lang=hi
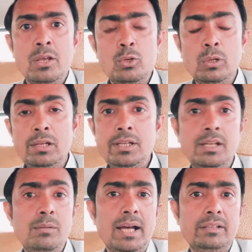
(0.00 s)
जो
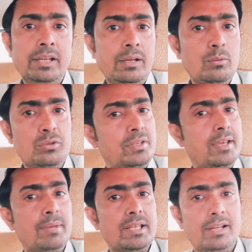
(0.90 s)
लीगल बात है
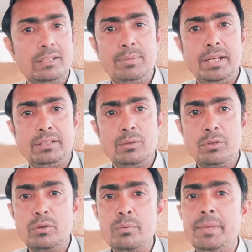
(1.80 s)
उसके मैं साथ में रहता हूँ
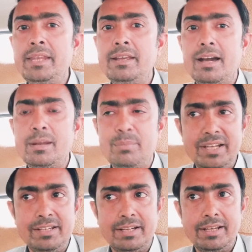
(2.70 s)
क्योंकि मेरी कार कार
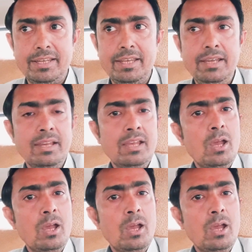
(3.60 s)
बाई टाटा की है